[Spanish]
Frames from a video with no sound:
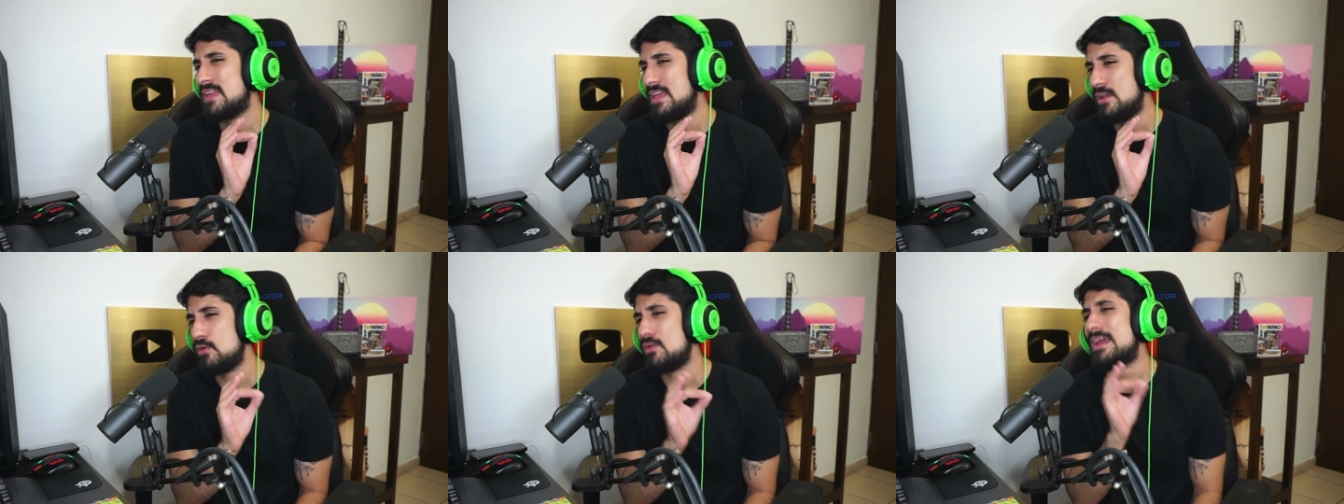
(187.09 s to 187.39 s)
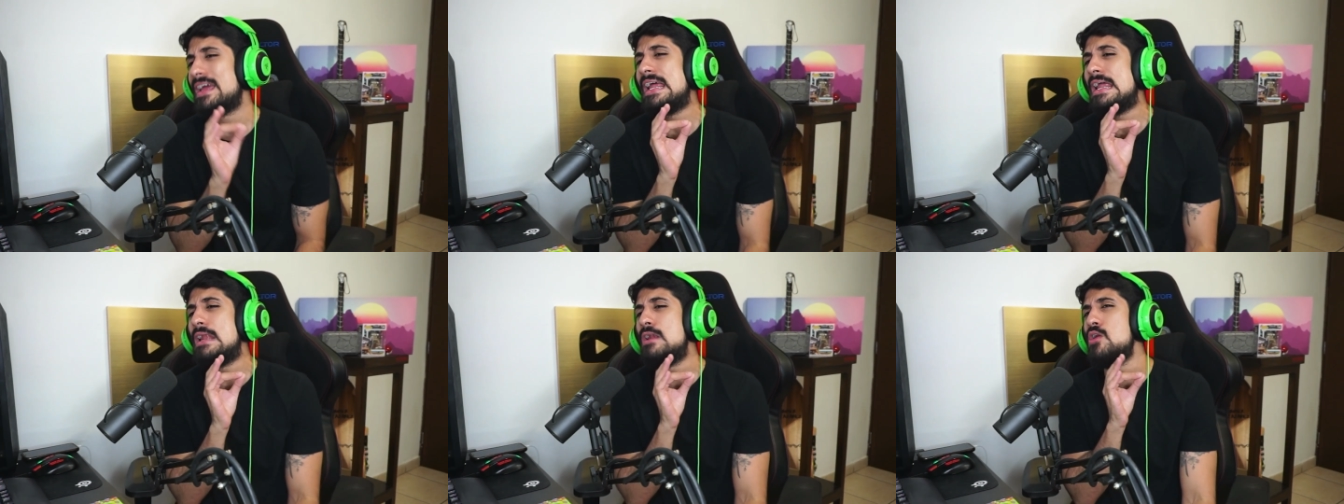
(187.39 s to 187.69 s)
Creo
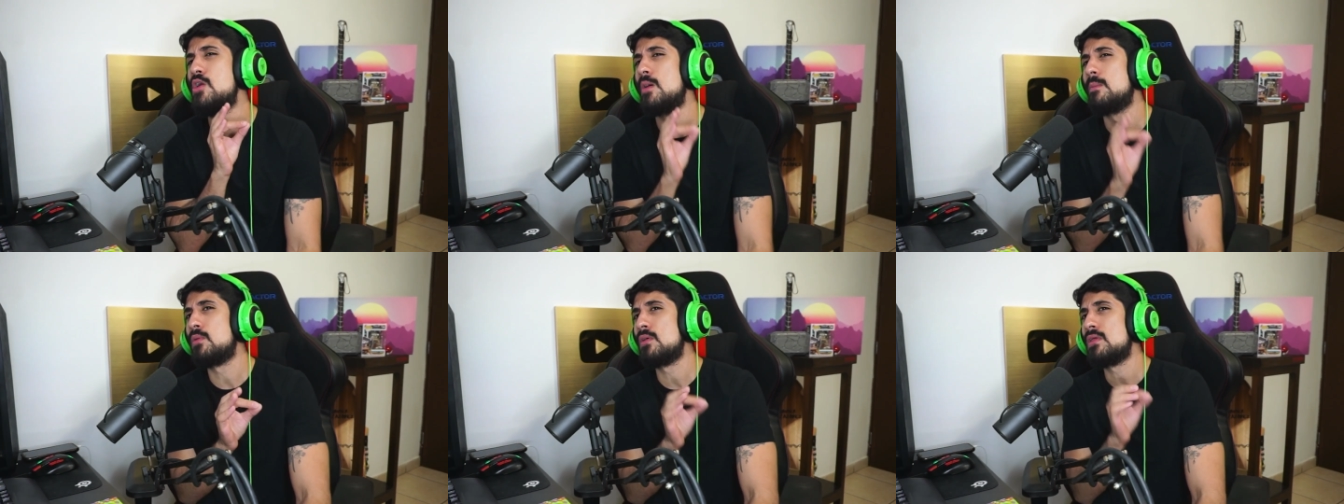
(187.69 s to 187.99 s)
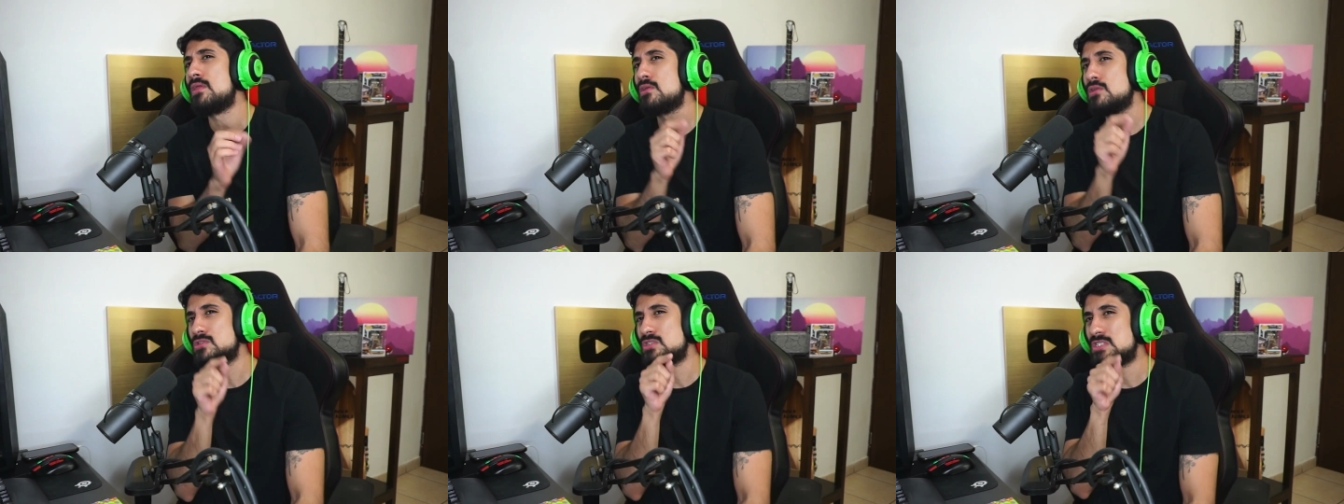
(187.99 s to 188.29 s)
que lo
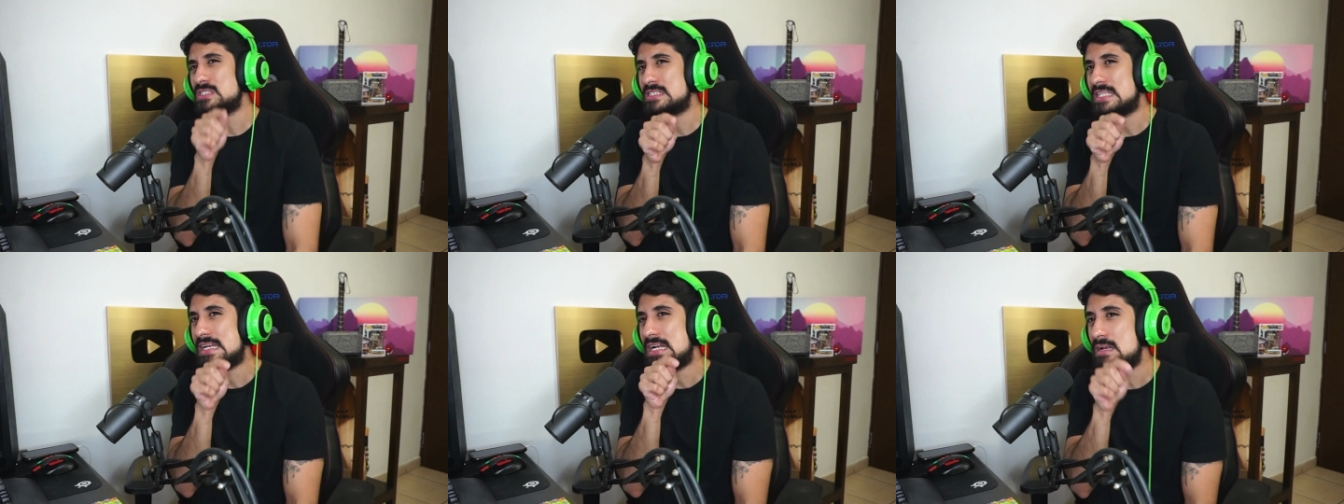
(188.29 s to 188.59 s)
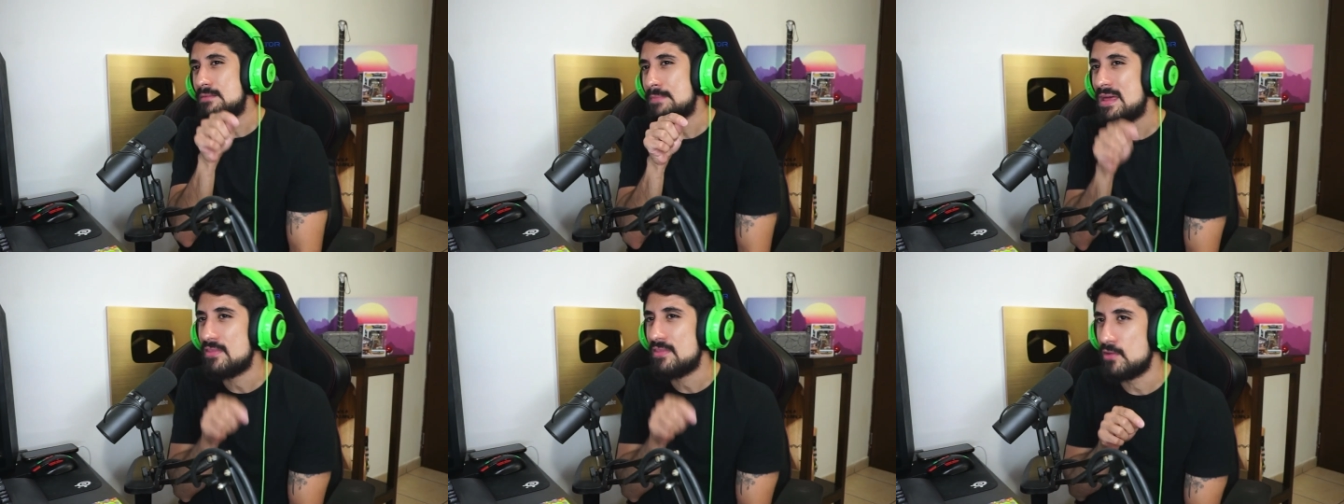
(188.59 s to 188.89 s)
poderoso está en el
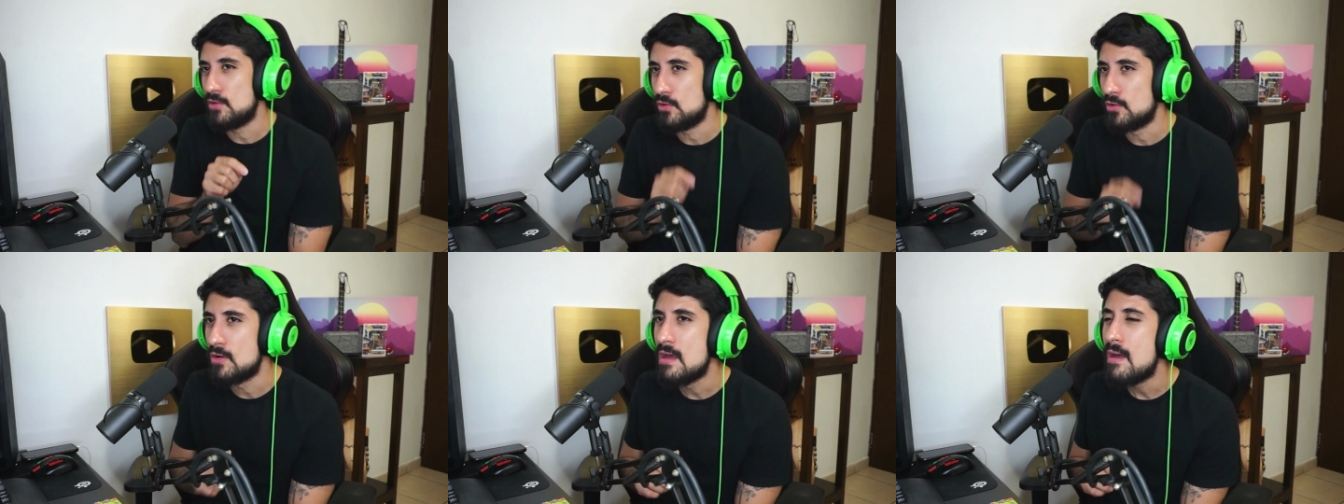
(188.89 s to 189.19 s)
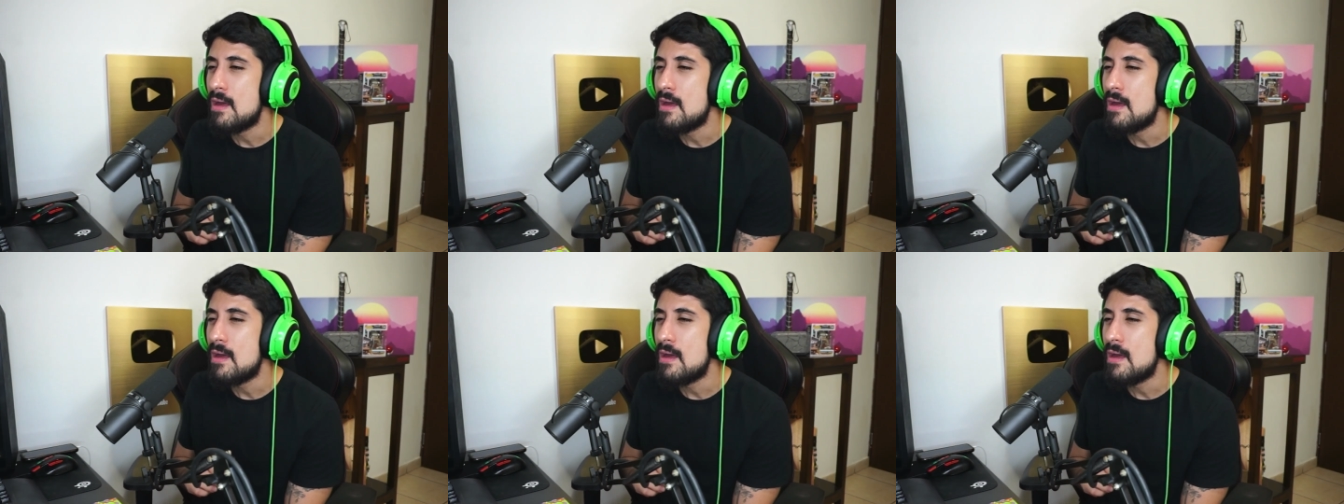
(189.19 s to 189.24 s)
medio.